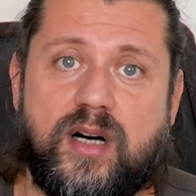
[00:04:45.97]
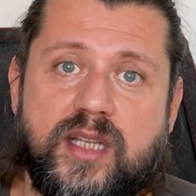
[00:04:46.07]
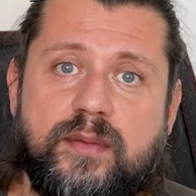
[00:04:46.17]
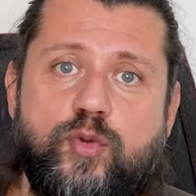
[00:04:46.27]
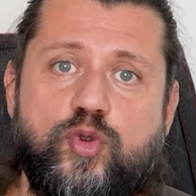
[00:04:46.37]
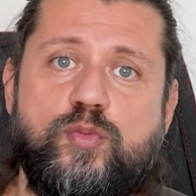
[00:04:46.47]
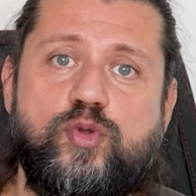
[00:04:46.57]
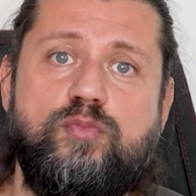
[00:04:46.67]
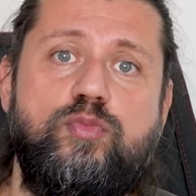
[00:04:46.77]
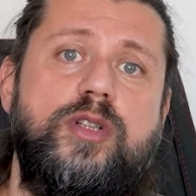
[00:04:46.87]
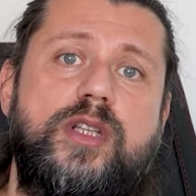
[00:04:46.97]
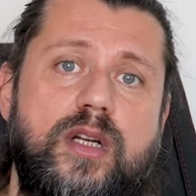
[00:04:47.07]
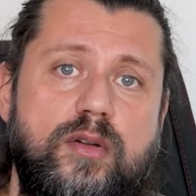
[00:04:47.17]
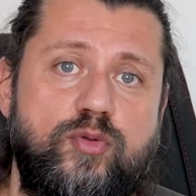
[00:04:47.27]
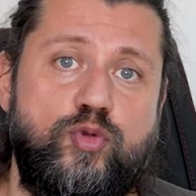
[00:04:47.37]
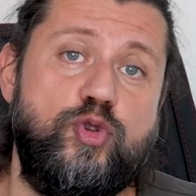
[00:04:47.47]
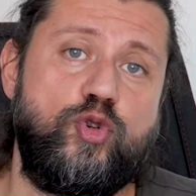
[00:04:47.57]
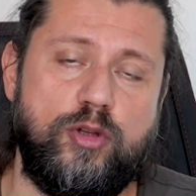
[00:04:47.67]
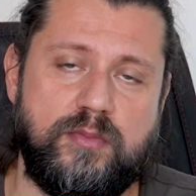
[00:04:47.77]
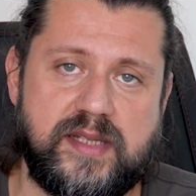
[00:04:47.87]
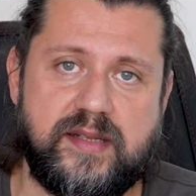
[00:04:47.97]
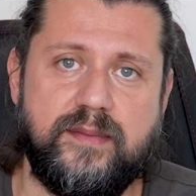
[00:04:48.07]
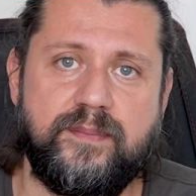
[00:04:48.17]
alım gücümüzün bu kadar düşük olması.